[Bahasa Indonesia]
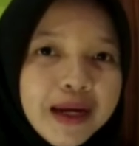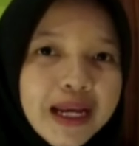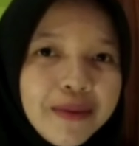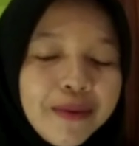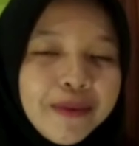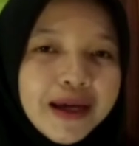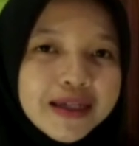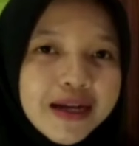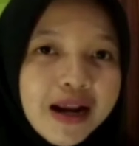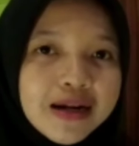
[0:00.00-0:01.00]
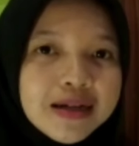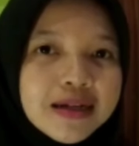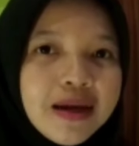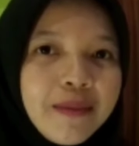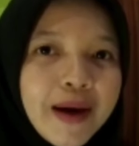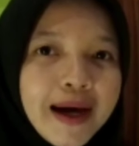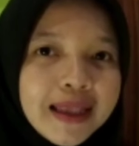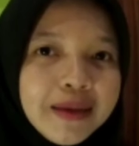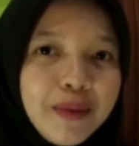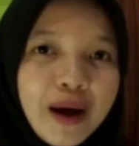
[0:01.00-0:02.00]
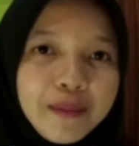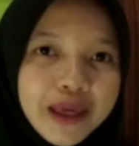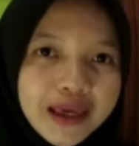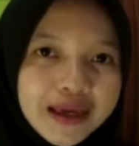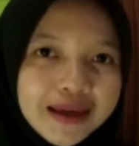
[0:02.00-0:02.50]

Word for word: media pembelajaran dapat dipahami?